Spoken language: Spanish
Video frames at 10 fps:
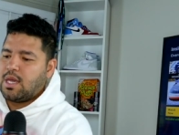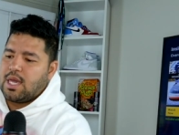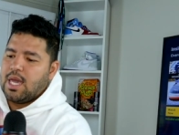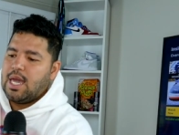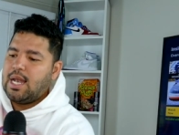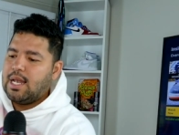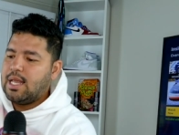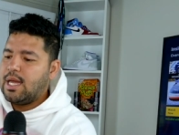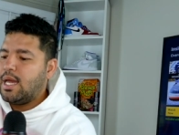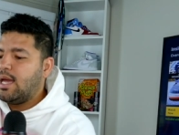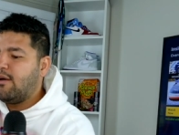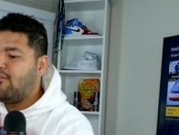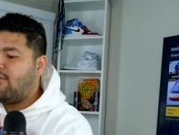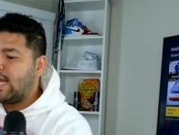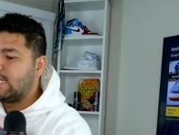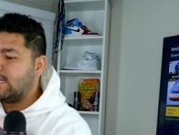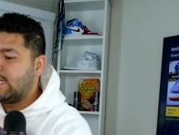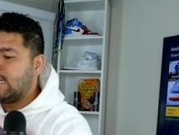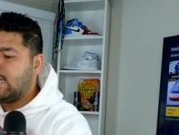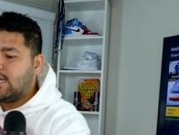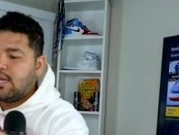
Qué fancy.